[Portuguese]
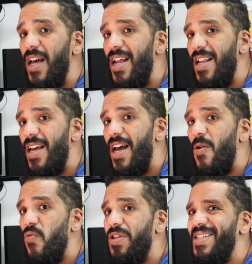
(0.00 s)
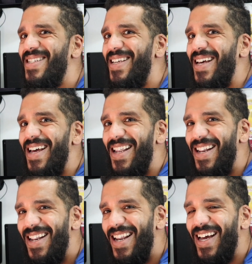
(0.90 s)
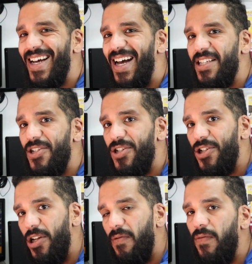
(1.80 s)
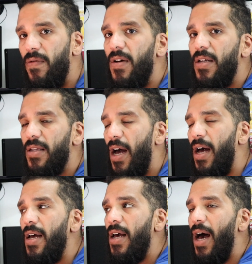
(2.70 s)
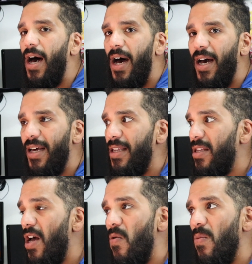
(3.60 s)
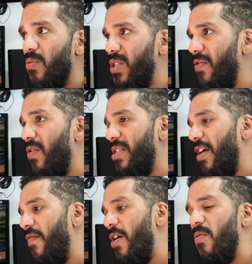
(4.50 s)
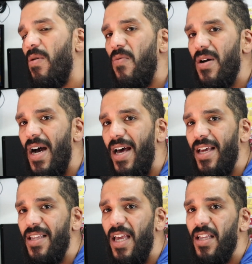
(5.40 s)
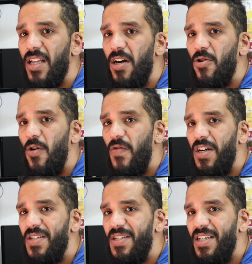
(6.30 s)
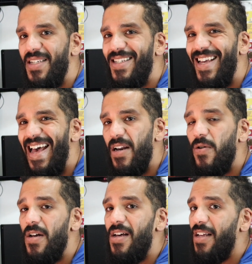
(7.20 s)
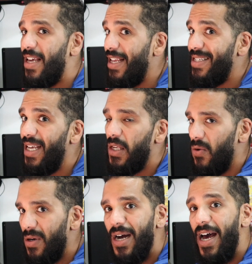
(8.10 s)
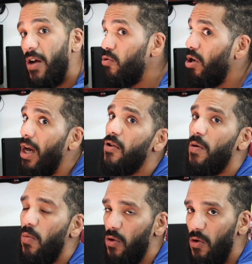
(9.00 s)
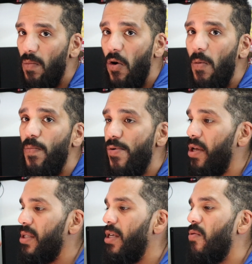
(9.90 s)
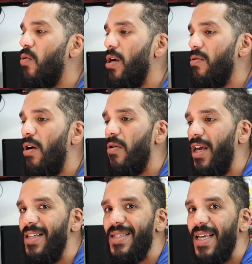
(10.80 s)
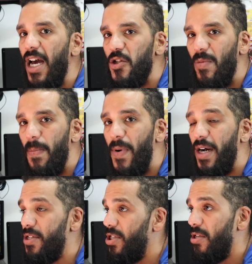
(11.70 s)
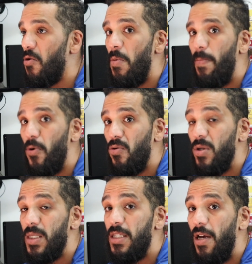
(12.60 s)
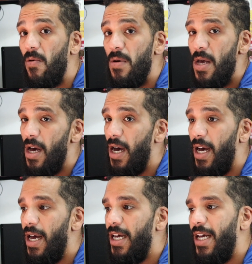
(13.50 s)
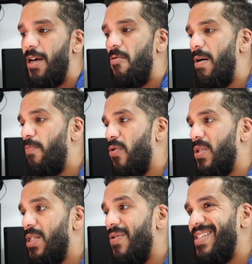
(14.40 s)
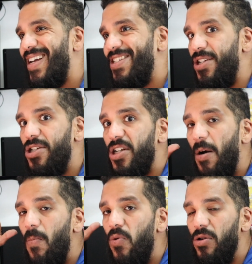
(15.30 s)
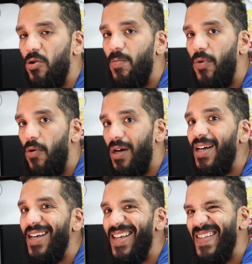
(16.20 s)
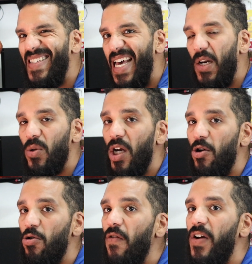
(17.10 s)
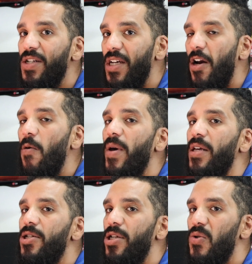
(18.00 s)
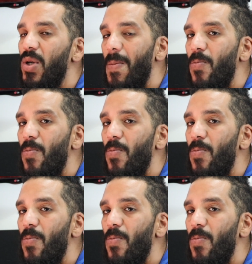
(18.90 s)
ele é um índice negativo, tá? Ah, ah, então, se você vê um, um cara que tem turnovers de zero, quer dizer que o cara é um jogador muito bom. Por isso que quando alguém sai de uma partida com uma produção, ah, eh, uma produção estatística muito boa e zero turnover, geralmente isso é